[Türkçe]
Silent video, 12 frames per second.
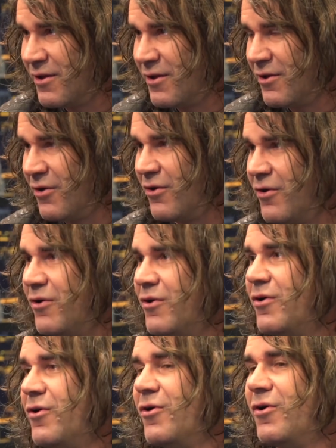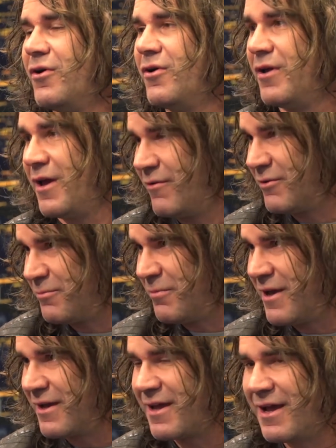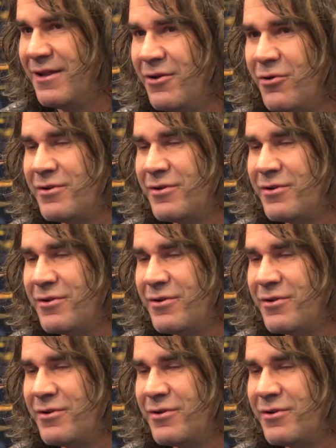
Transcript: onu biliyoruz. Türkiye'de Evet bayağı çalmış. geldi.